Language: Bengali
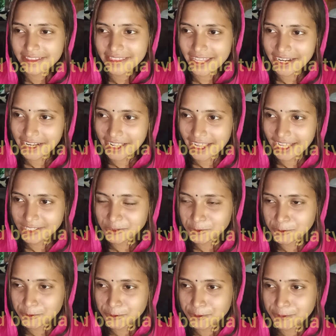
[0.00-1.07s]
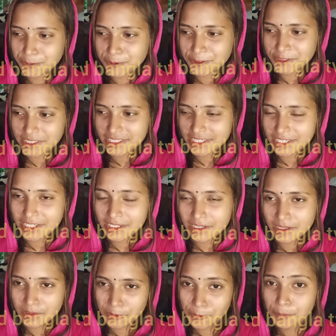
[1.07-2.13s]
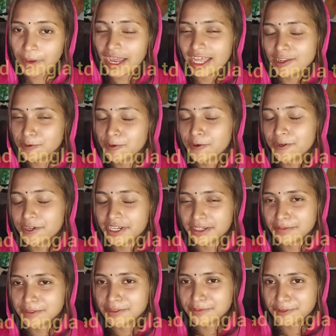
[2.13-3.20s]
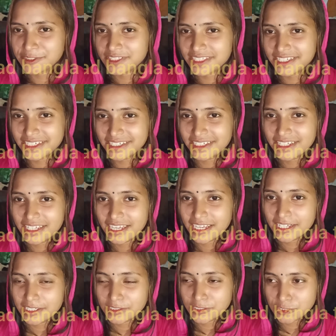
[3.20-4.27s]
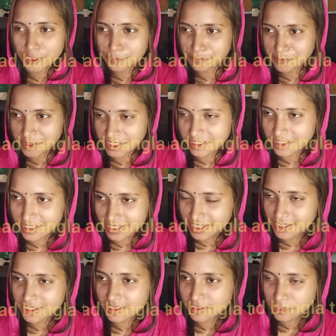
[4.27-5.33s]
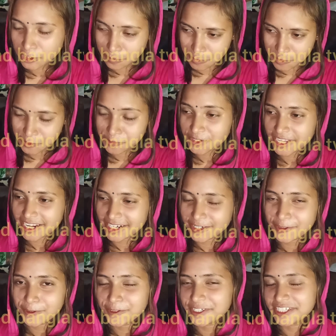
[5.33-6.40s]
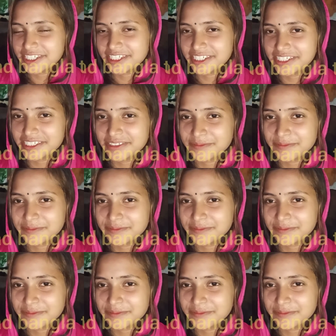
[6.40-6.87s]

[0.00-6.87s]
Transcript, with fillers: তার কাজগুলো বলতে খুব ভালো করে আমার মতে সব দিক দিয়া সব কিছু কেয়ার করে সে